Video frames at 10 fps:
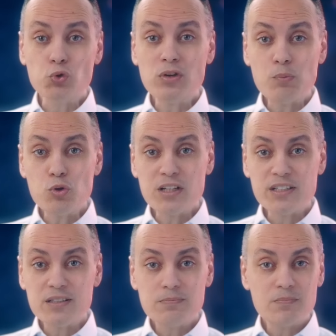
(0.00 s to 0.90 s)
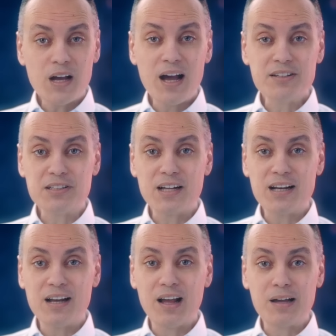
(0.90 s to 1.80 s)
طول المده دي حاصل
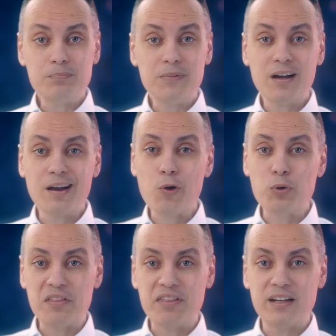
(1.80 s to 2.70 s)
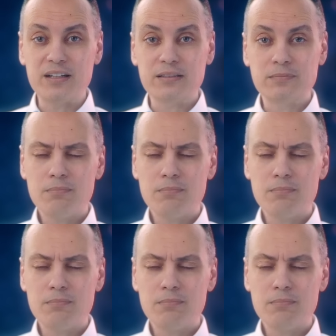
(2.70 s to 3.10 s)
على لقب رجل الظل